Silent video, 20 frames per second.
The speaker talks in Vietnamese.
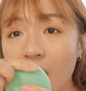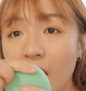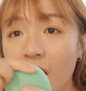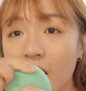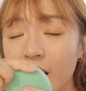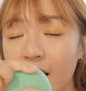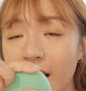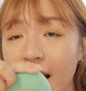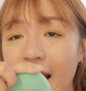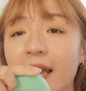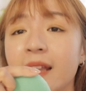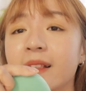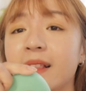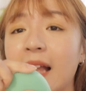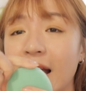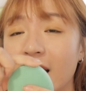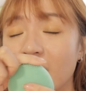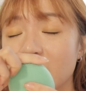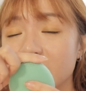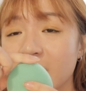hơn ngay
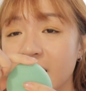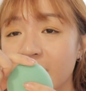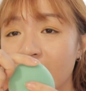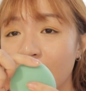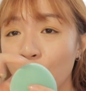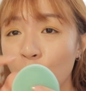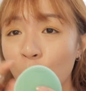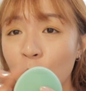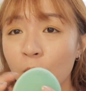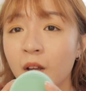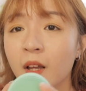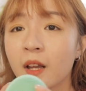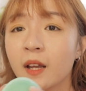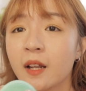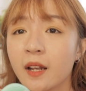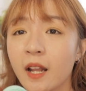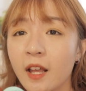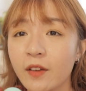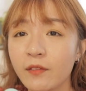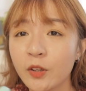tại ở trên này luôn,
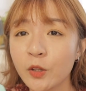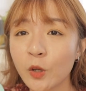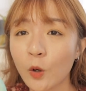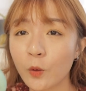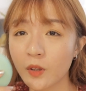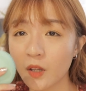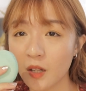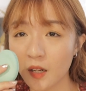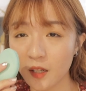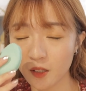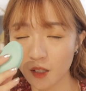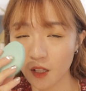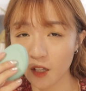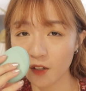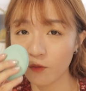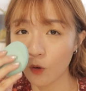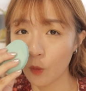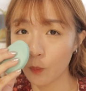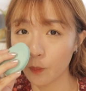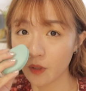để ví dụ như là những
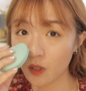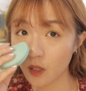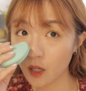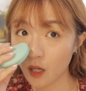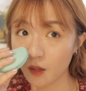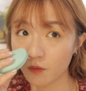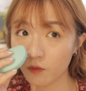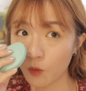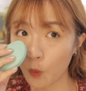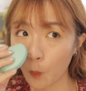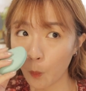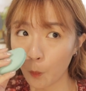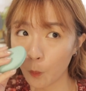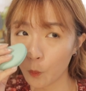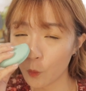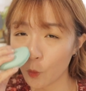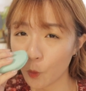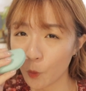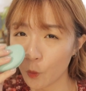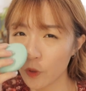cái vùng như là
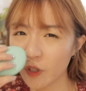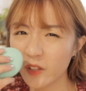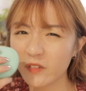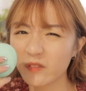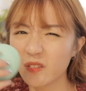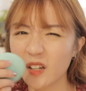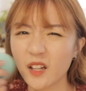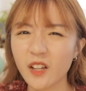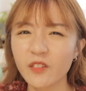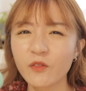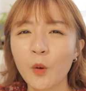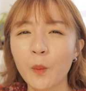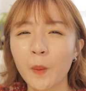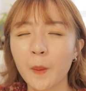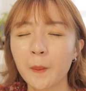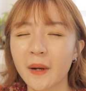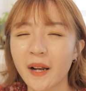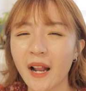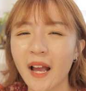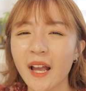vùng mũi, những cái vùng
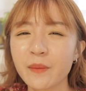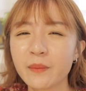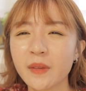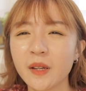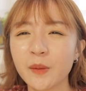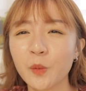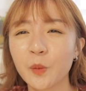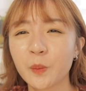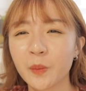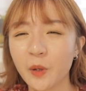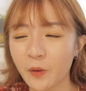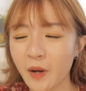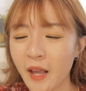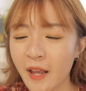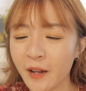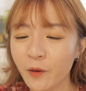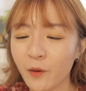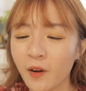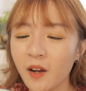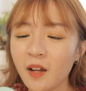mà mình hay bị mụn đậu
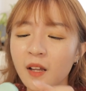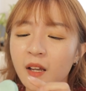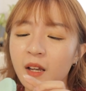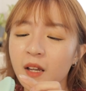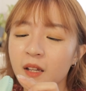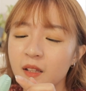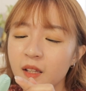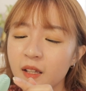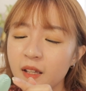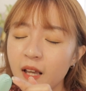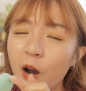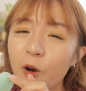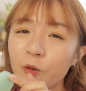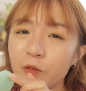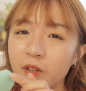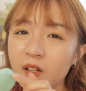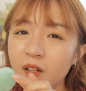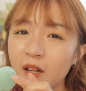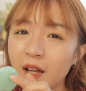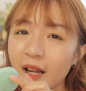đen nữa, thì hầu
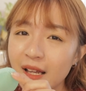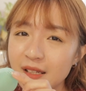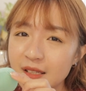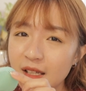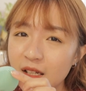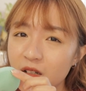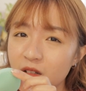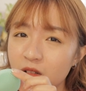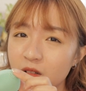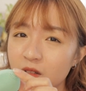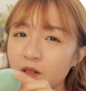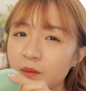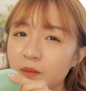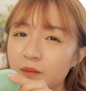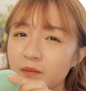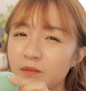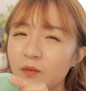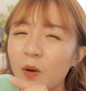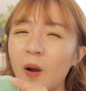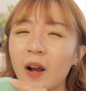như là Gà sẽ rửa,
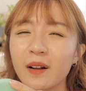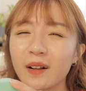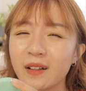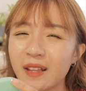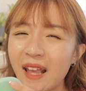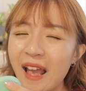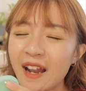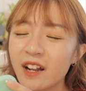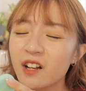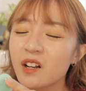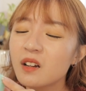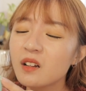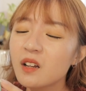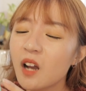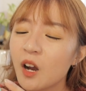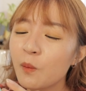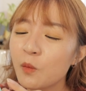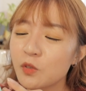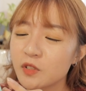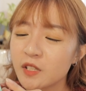hoặc là da nó cứng
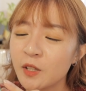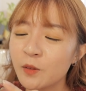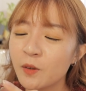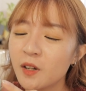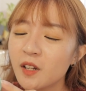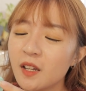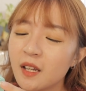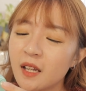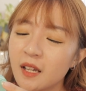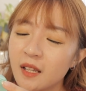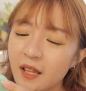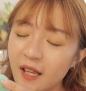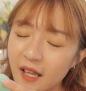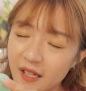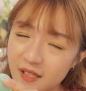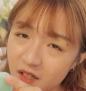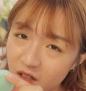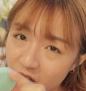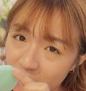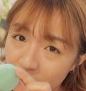cứng một xíu á, thì
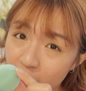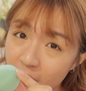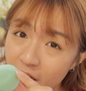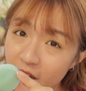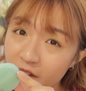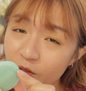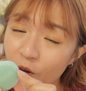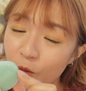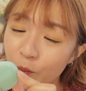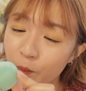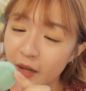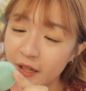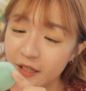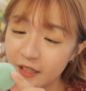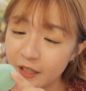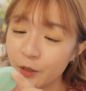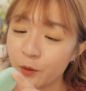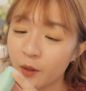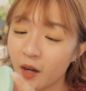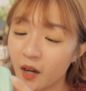Gà sẽ rửa bằng cái vùng này
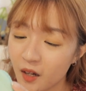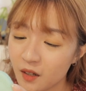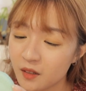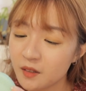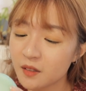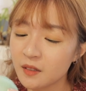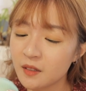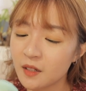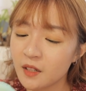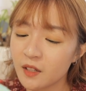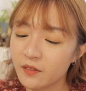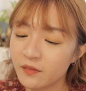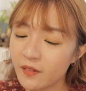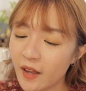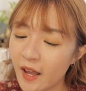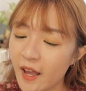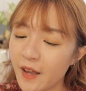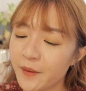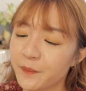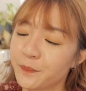nhiều hơn.
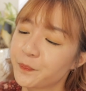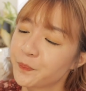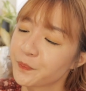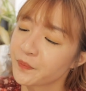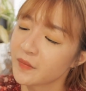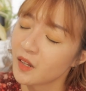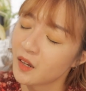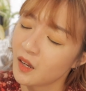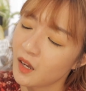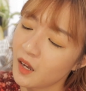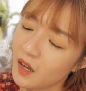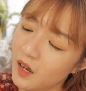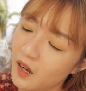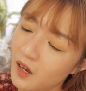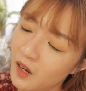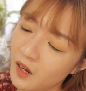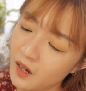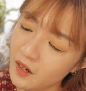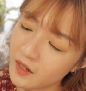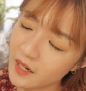Và
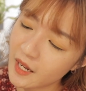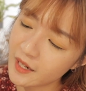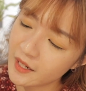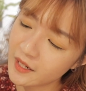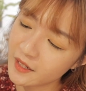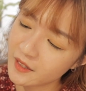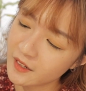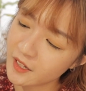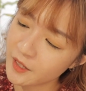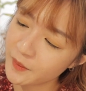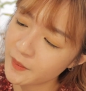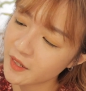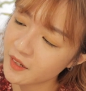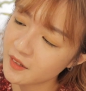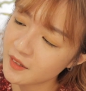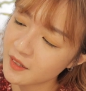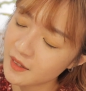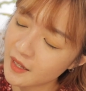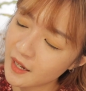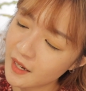uh, ở đây này như các bạn
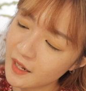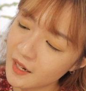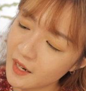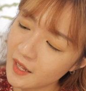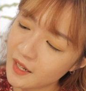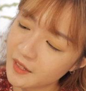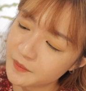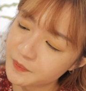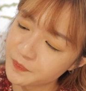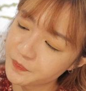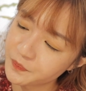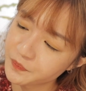có thể thấy là